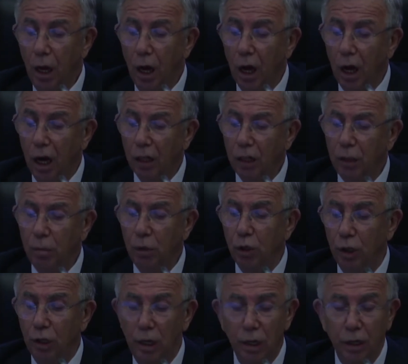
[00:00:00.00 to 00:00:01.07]
6
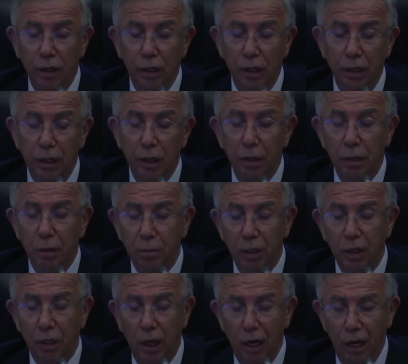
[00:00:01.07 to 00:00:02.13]
milyon Ankaralı'yı bir
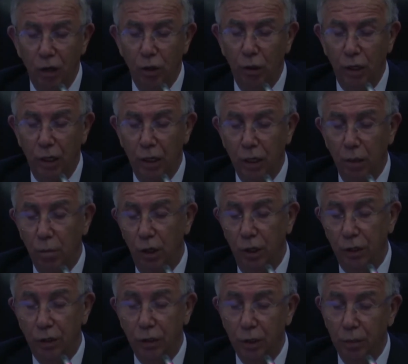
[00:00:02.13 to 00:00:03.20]
aile olarak kabul
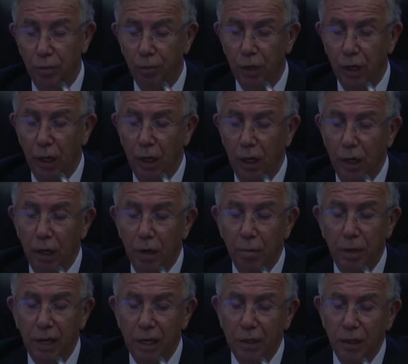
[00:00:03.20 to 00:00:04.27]
ettik.
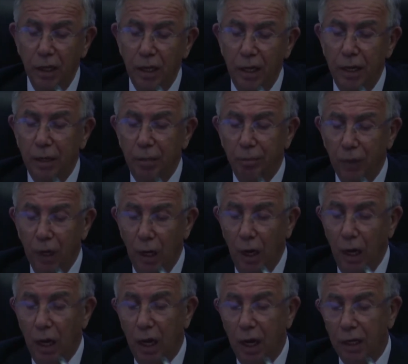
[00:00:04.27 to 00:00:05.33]
Belediyeler
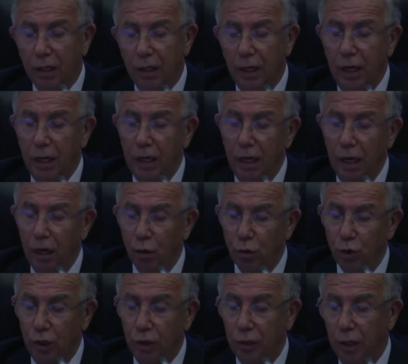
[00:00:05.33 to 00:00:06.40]
halkın eline el
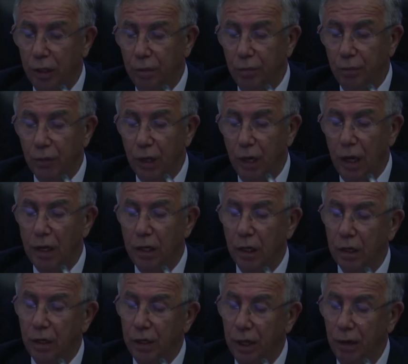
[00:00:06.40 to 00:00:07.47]
uzatan en
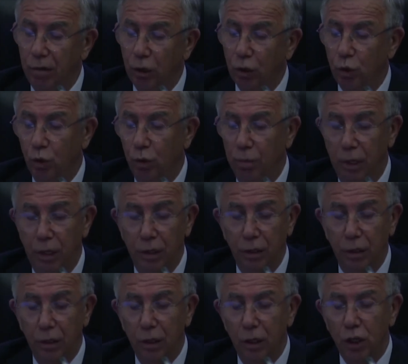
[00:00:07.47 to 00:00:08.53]
yakın devlet
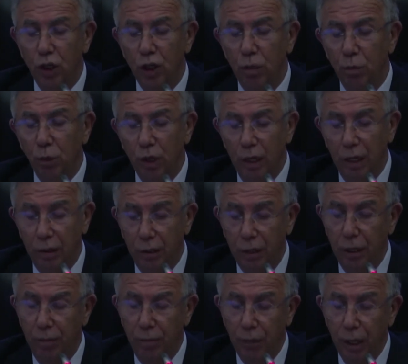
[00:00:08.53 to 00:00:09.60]
kurumlarıdır. İşte bu kentte